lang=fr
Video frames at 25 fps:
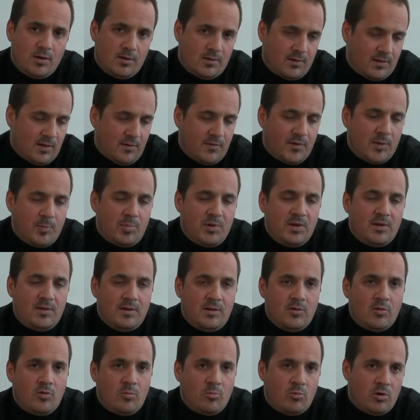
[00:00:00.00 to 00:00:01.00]
ça fait
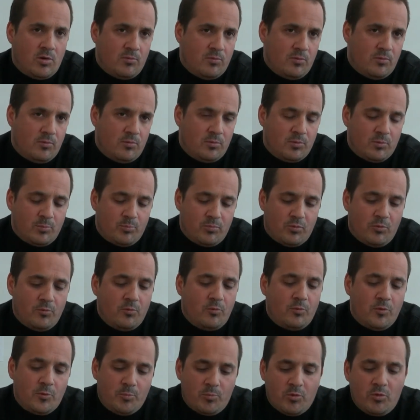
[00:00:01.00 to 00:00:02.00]
plaisir. Au moins,
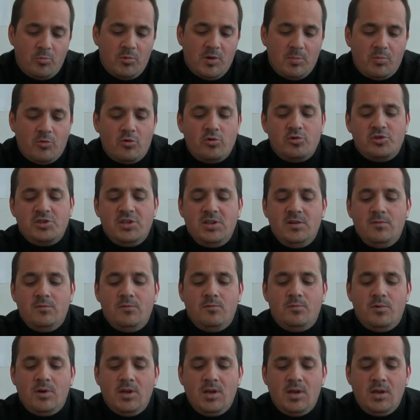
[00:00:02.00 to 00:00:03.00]
pour votre premier projet,
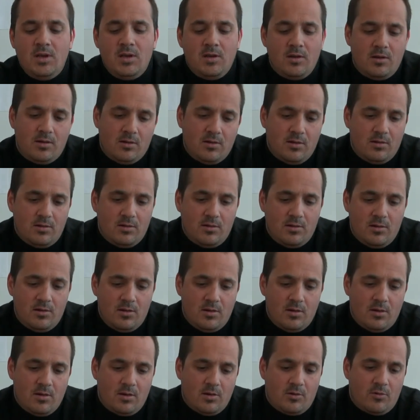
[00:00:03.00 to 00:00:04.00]
vous voyez
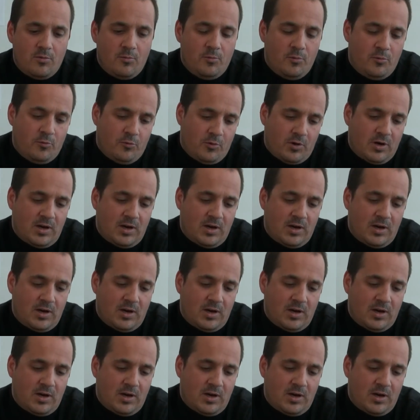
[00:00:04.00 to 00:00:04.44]
que vous